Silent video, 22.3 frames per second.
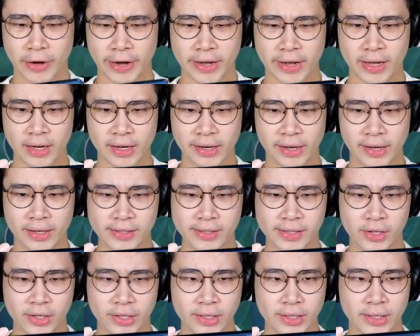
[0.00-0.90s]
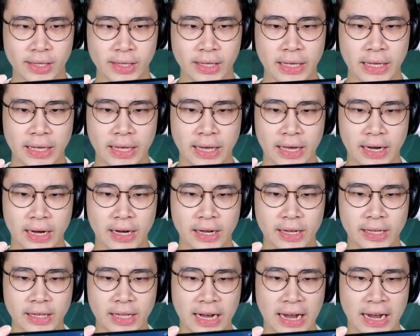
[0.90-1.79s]
Oracle nih guys ya. Karena
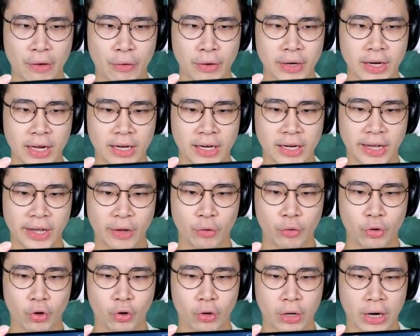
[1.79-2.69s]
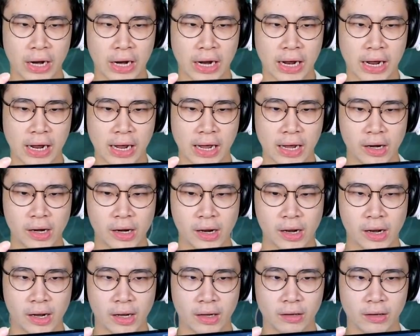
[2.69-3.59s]
kita lawannya ada Eudora,
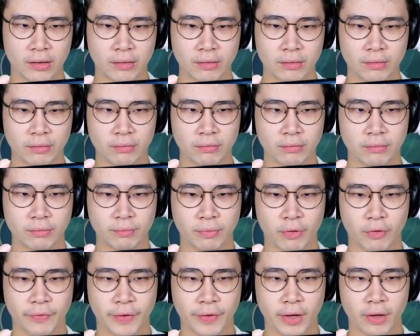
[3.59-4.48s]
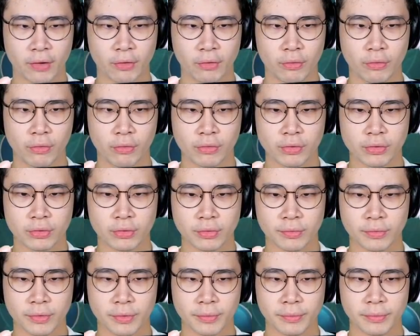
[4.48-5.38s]
ada Popeus
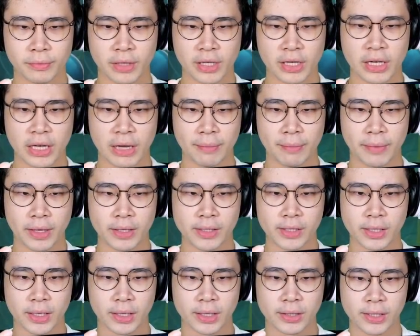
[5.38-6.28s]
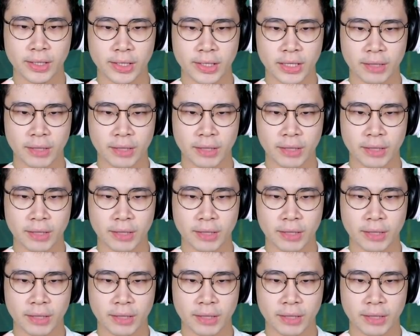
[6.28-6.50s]
tiga magic guys ya.